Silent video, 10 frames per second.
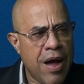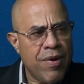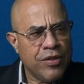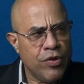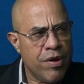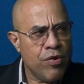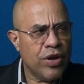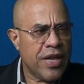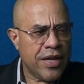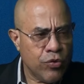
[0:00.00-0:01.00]
Hablando de
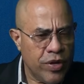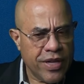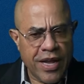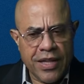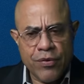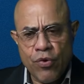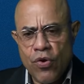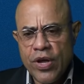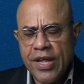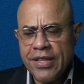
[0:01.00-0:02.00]
béisbol, ya que tú dijiste que era
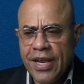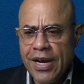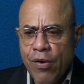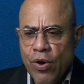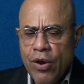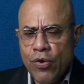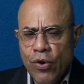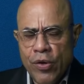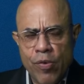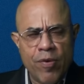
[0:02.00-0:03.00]
tiburón, ¿qué tiene la bola Luis
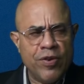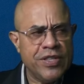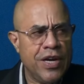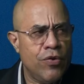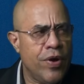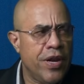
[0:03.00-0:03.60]
Olivo para ofrecer a los